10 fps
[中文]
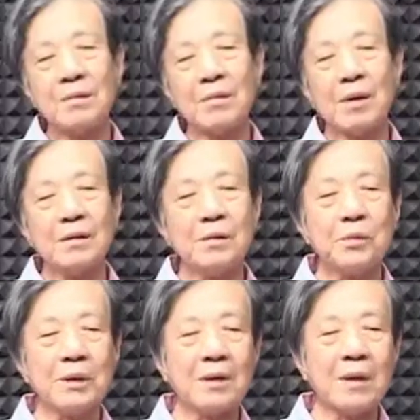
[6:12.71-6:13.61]
我是
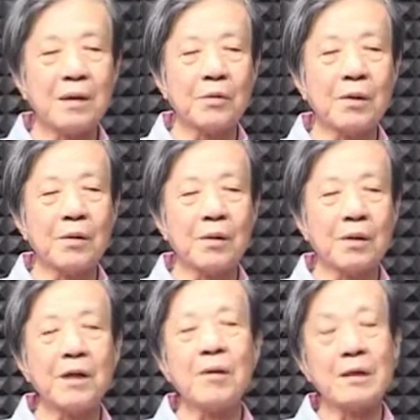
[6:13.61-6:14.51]
觉得他对我有
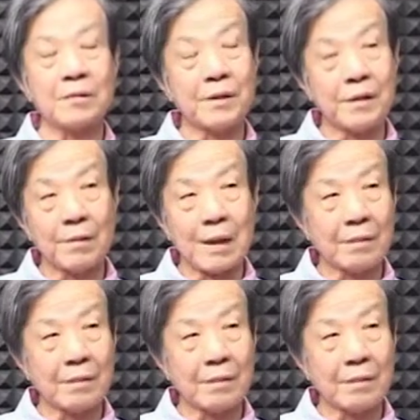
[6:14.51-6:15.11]
另外一种期望，